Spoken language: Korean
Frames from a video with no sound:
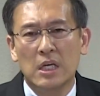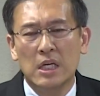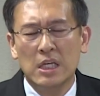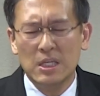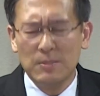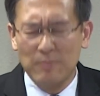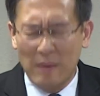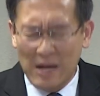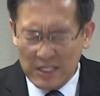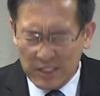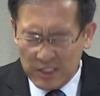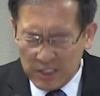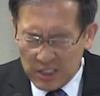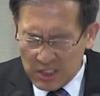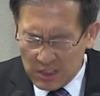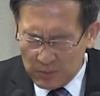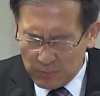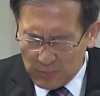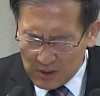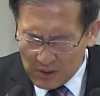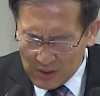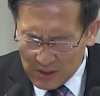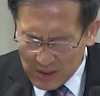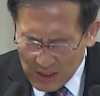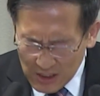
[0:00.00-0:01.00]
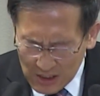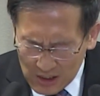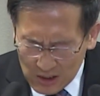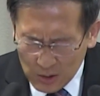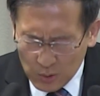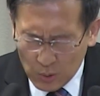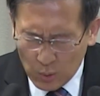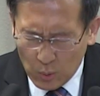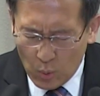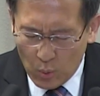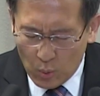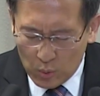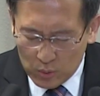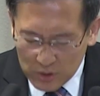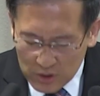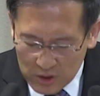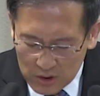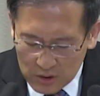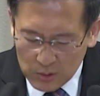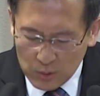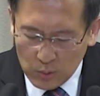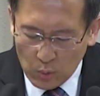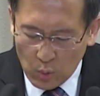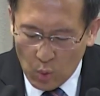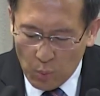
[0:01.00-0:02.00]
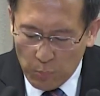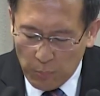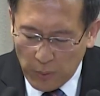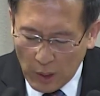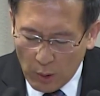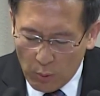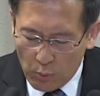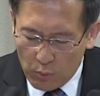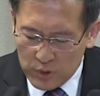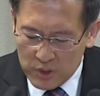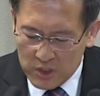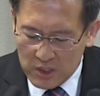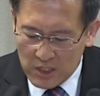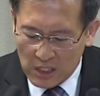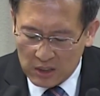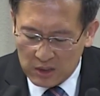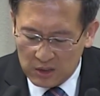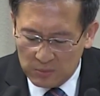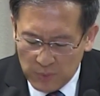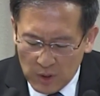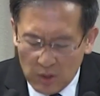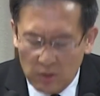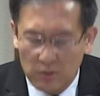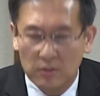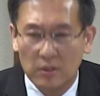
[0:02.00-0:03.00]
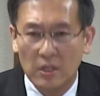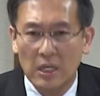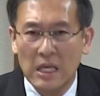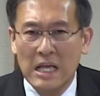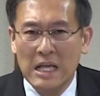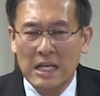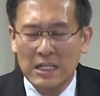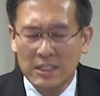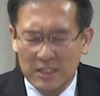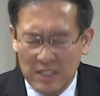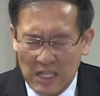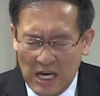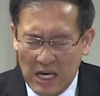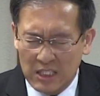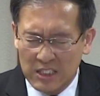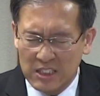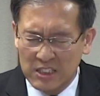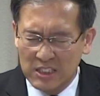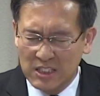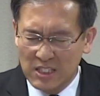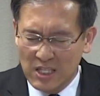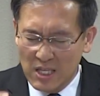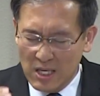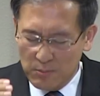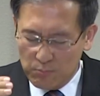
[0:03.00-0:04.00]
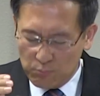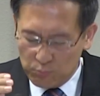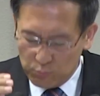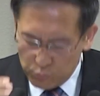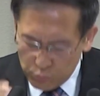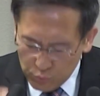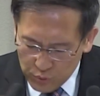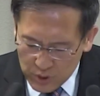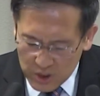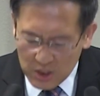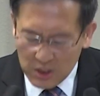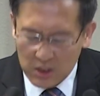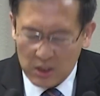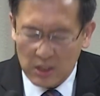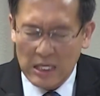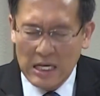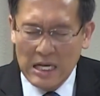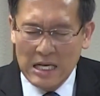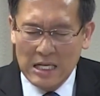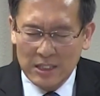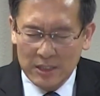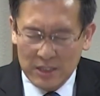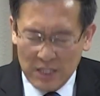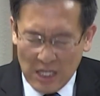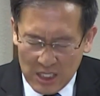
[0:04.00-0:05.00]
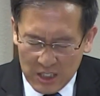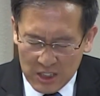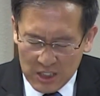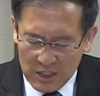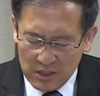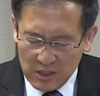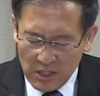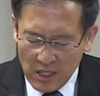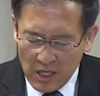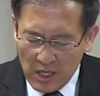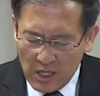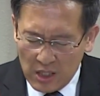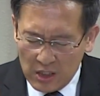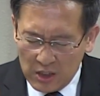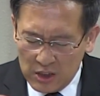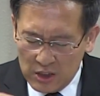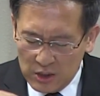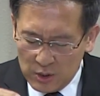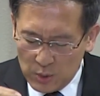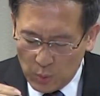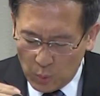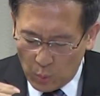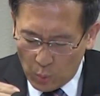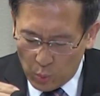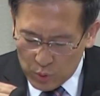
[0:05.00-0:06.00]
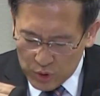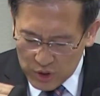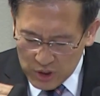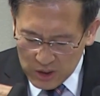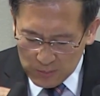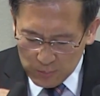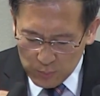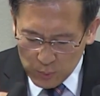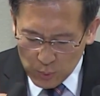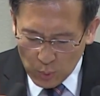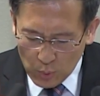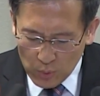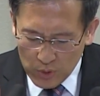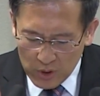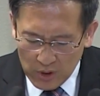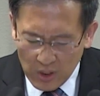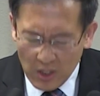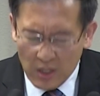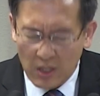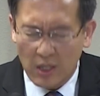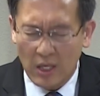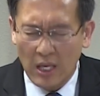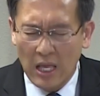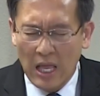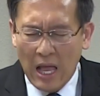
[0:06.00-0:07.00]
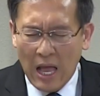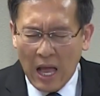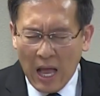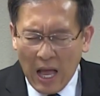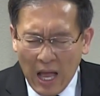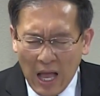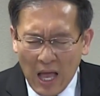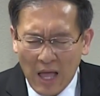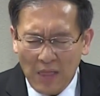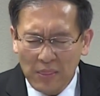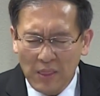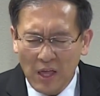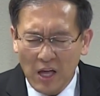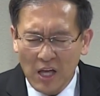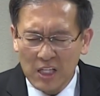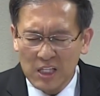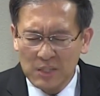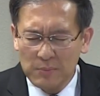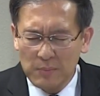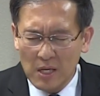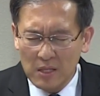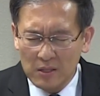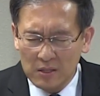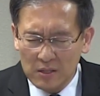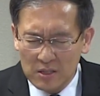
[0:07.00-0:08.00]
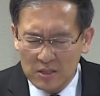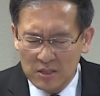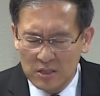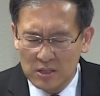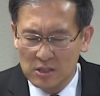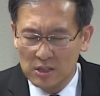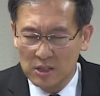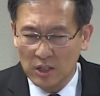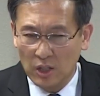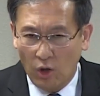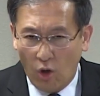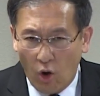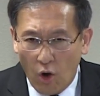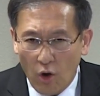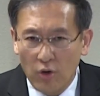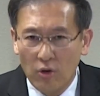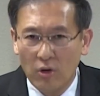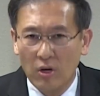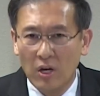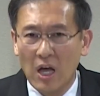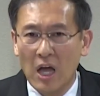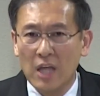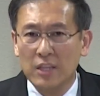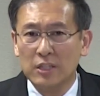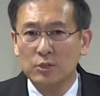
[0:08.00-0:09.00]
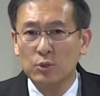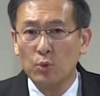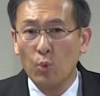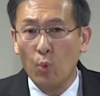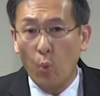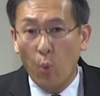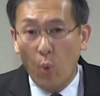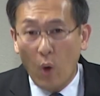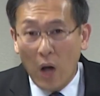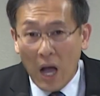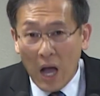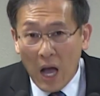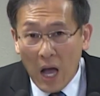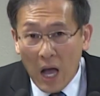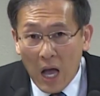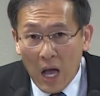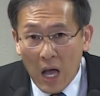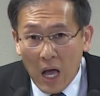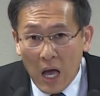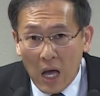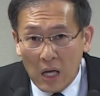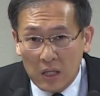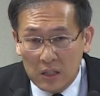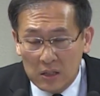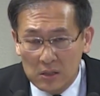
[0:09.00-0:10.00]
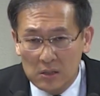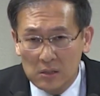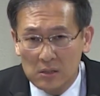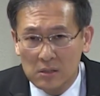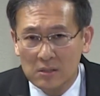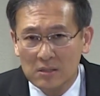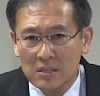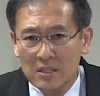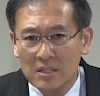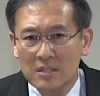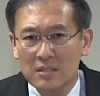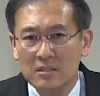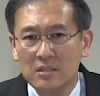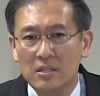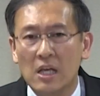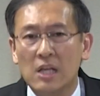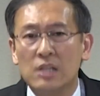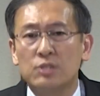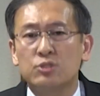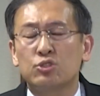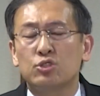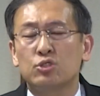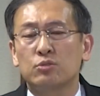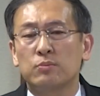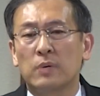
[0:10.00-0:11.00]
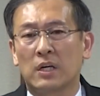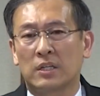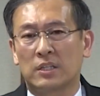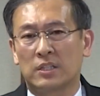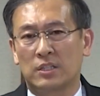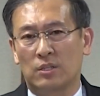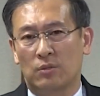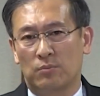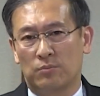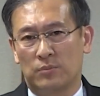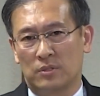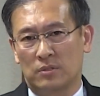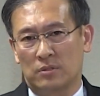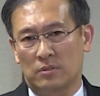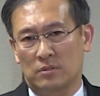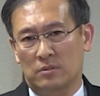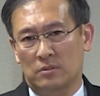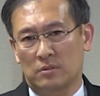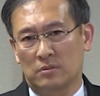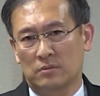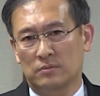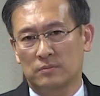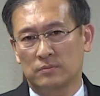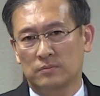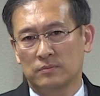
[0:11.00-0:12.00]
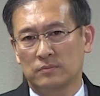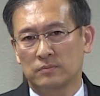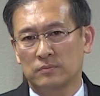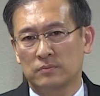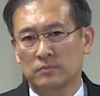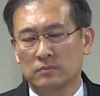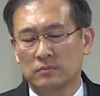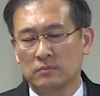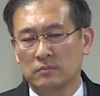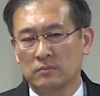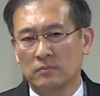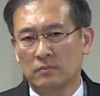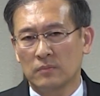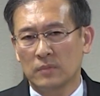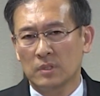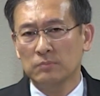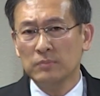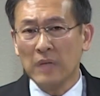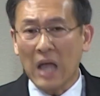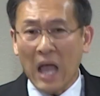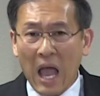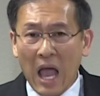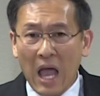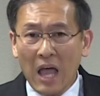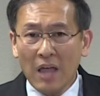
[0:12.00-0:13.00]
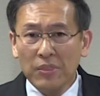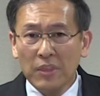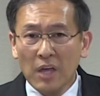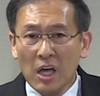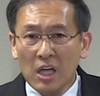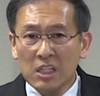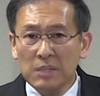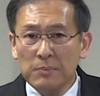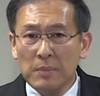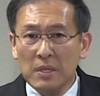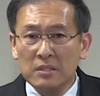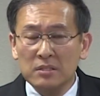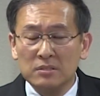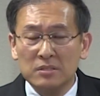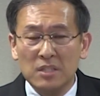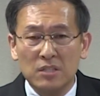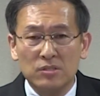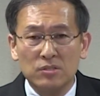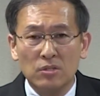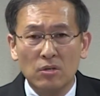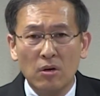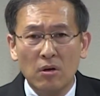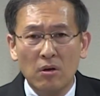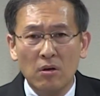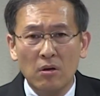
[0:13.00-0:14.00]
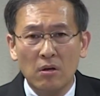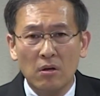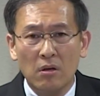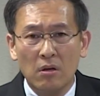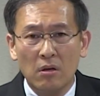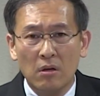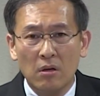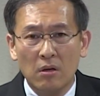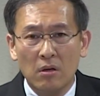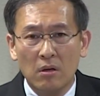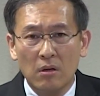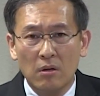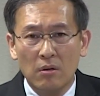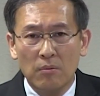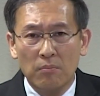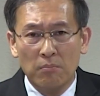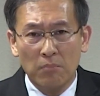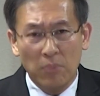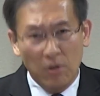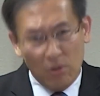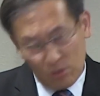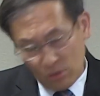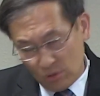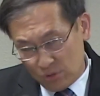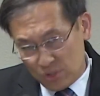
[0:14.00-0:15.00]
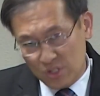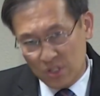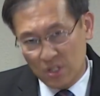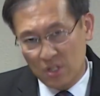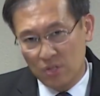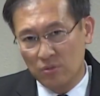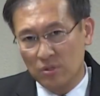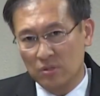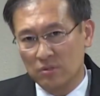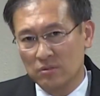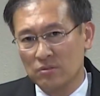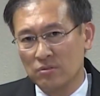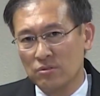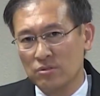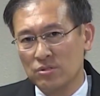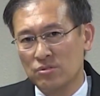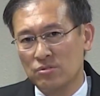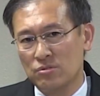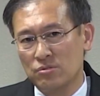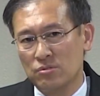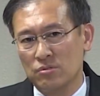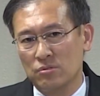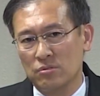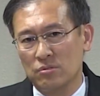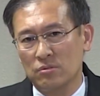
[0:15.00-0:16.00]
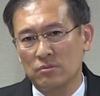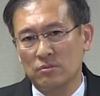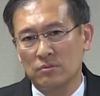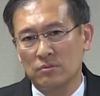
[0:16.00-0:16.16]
이 말씀을 읽고 듣고 배우지 않으면 자신의 무지, 자신의 그 고집으로 인해 하나님의 뜻을 거역하는 화를 낼 수밖에 없는. 그럼 하나님의 뜻에서 멀어지게 되는 것이죠.